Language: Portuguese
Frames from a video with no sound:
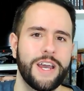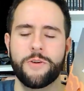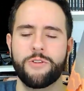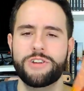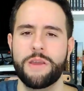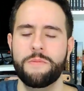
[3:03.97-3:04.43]

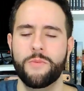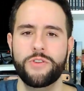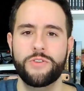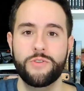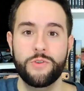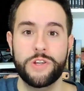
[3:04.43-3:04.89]
eu gostei
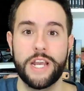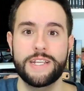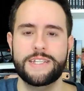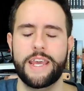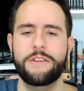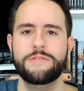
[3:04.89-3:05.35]
muito dos
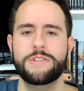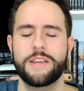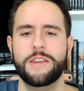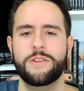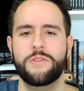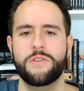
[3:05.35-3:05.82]
desenhos
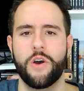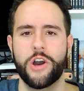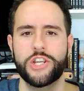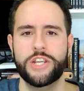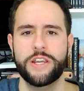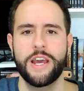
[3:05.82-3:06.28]
aqui do
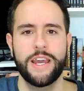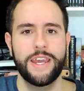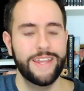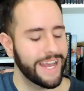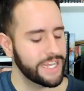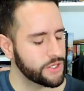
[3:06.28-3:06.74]
Yoshi
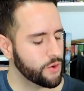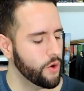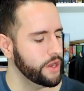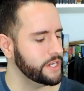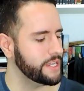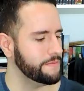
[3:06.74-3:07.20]
e das
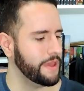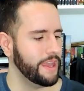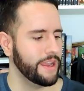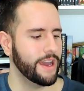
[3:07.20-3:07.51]
cores também,